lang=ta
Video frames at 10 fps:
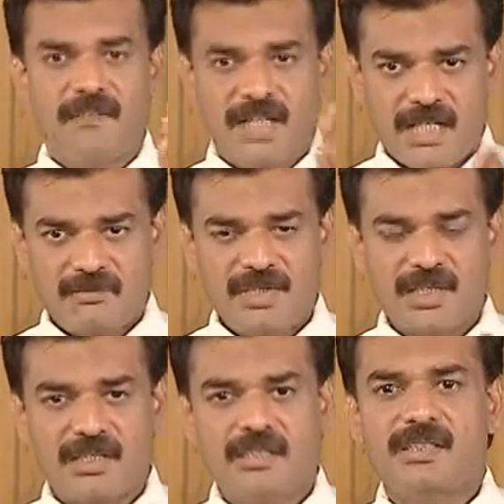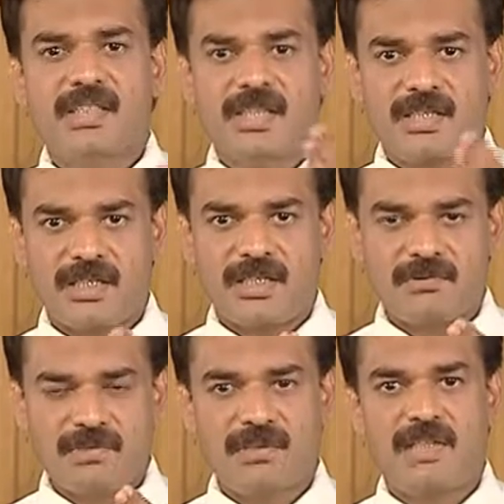வராமல் இருக்கிறதுக்கு என்னென்ன
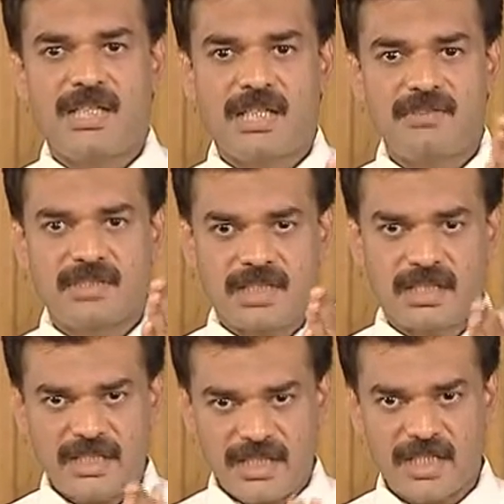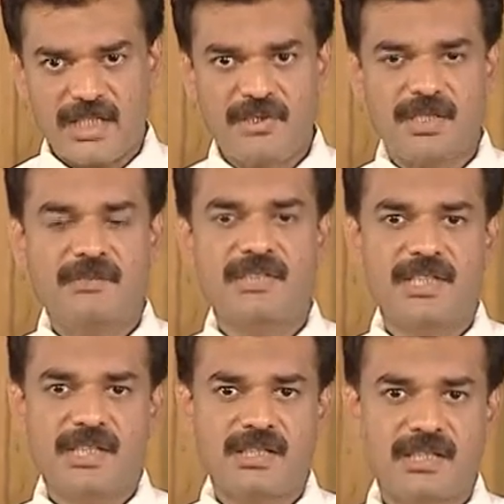உண்டோ அதாவது நல்ல எடையோடு
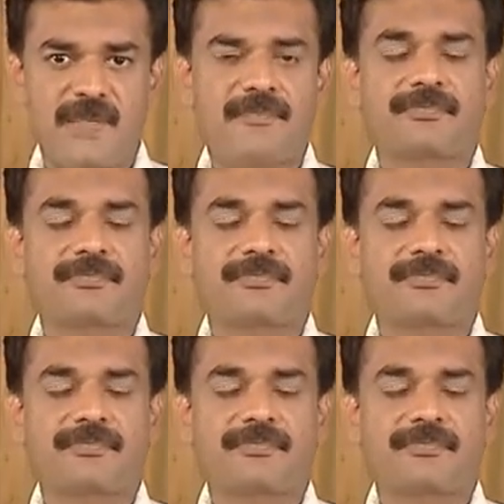வச்சுக்கிட்டு